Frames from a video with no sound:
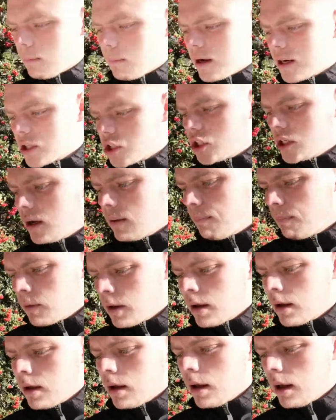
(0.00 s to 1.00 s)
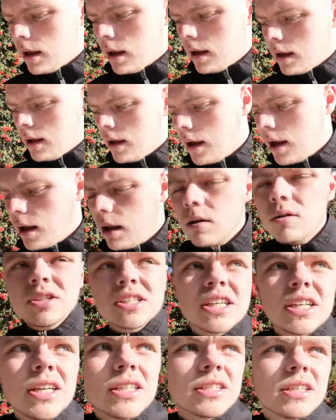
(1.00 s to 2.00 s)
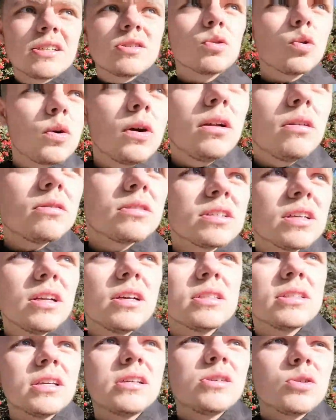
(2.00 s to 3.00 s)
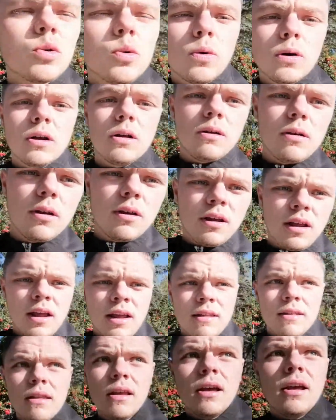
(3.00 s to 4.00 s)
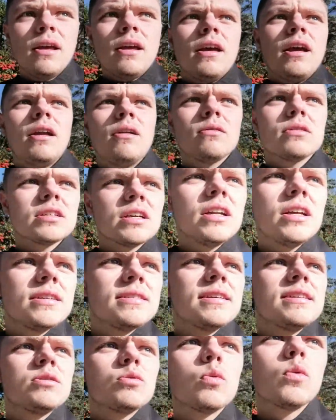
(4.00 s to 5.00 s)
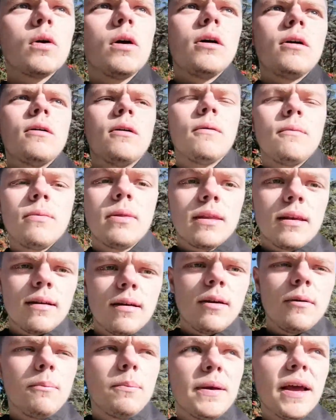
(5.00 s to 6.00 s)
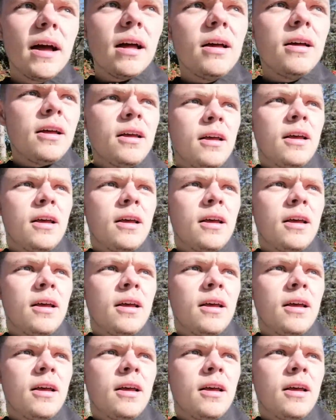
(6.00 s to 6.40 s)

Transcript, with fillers: le match et lancer la saison, et lancer la saison il lançait la saison euh, euh, bien.